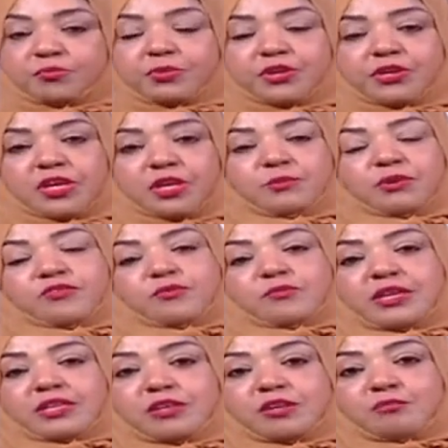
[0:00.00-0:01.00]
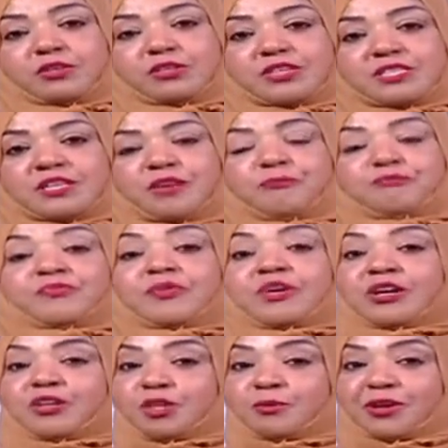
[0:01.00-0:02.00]
في برنامج في بيتنا مدرسة
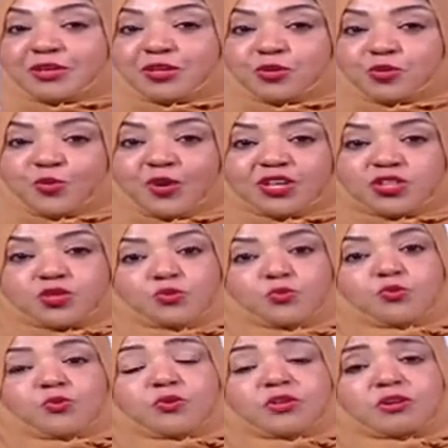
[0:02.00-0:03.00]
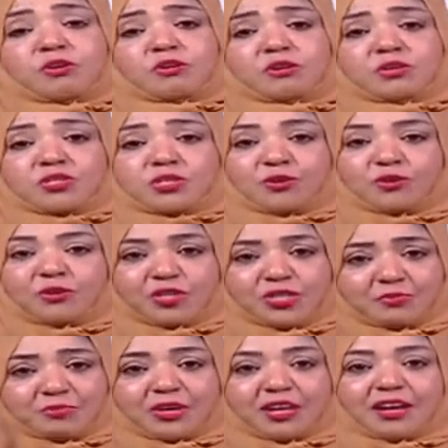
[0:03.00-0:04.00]
طبعا انتوا وحشتوني خالص
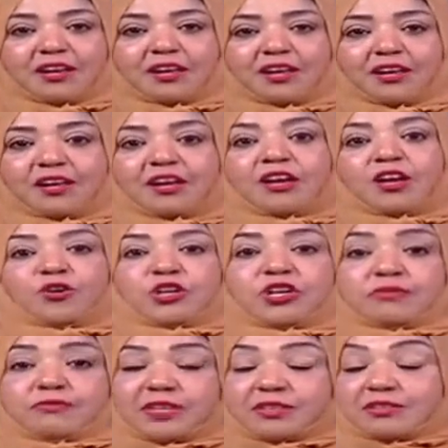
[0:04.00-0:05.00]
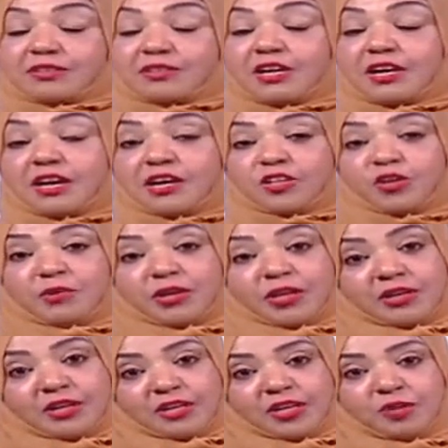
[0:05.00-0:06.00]
خالص من الحلقة اللي فاتت طبعا
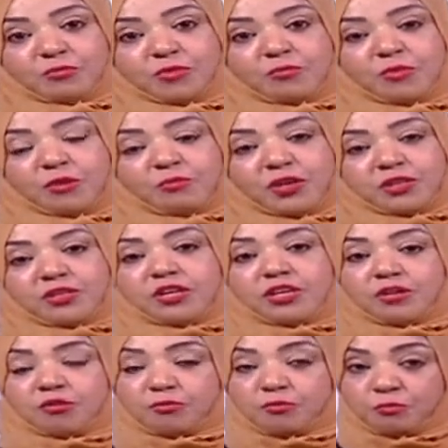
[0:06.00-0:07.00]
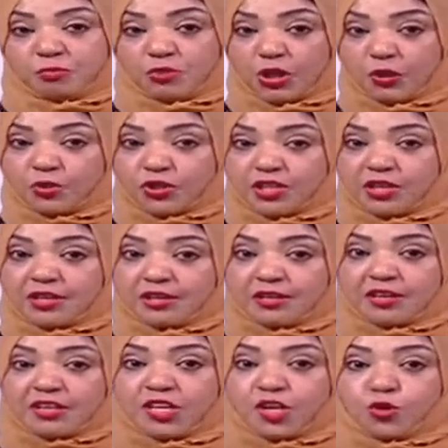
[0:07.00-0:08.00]
احنا هنكمل مع بعضنا احنا متعودين ان
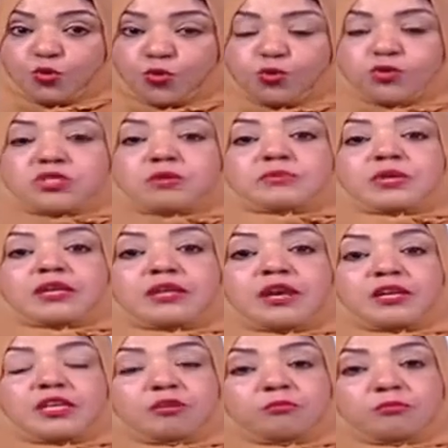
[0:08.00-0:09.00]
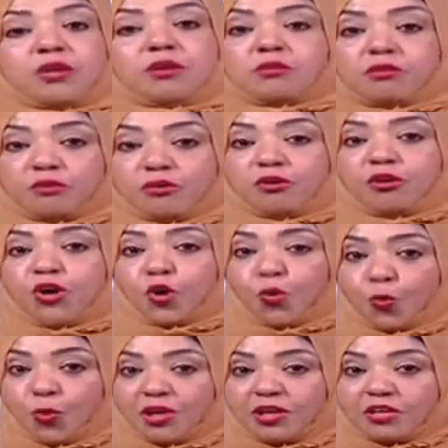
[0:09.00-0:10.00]
احنا هناخد الكورس بتاع تعليم
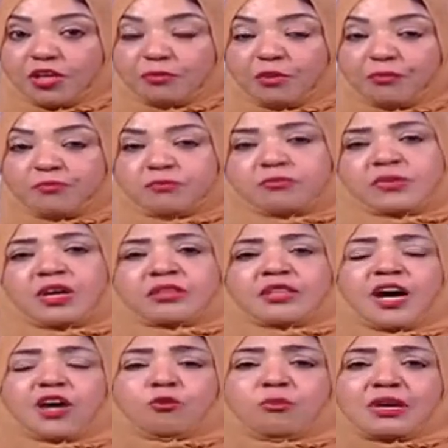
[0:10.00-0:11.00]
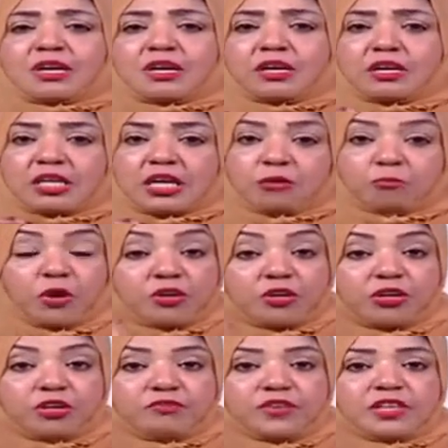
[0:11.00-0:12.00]
القراءة والكتابة تعالوا بقى
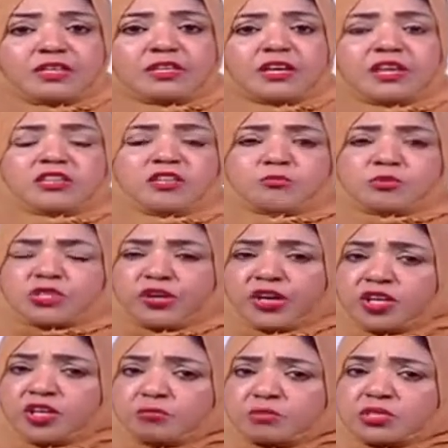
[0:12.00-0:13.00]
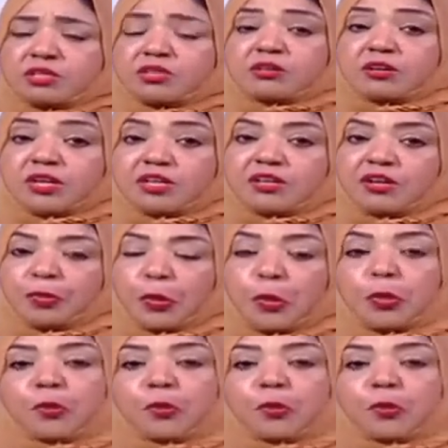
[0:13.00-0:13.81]
المرة اللي فاتت خدنا مسرحية بسيطة كده